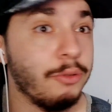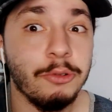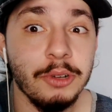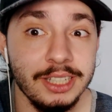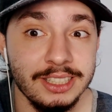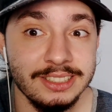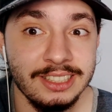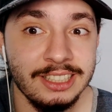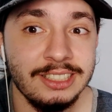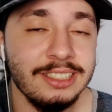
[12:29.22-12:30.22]
Foda-se,
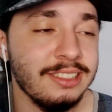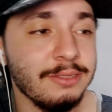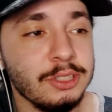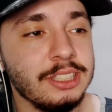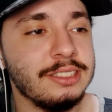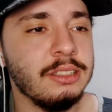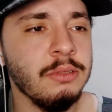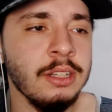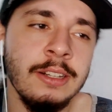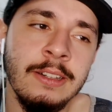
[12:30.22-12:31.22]
né? Já tinha sido a
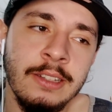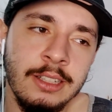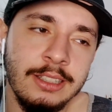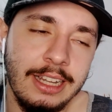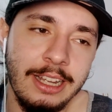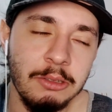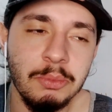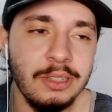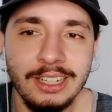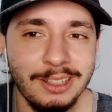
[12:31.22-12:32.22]
votação. Na real, não
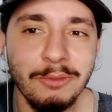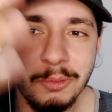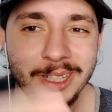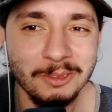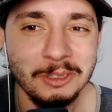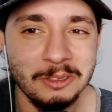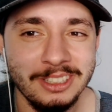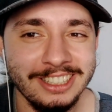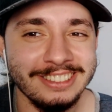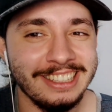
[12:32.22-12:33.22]
precisa nem ter filmado isso,
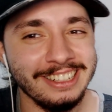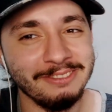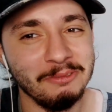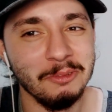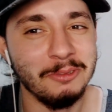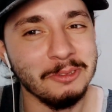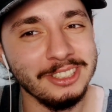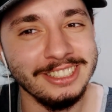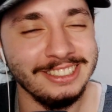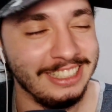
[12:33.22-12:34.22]
né? Os caras filmou,
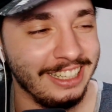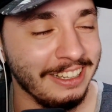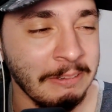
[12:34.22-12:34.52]
foda-se, né?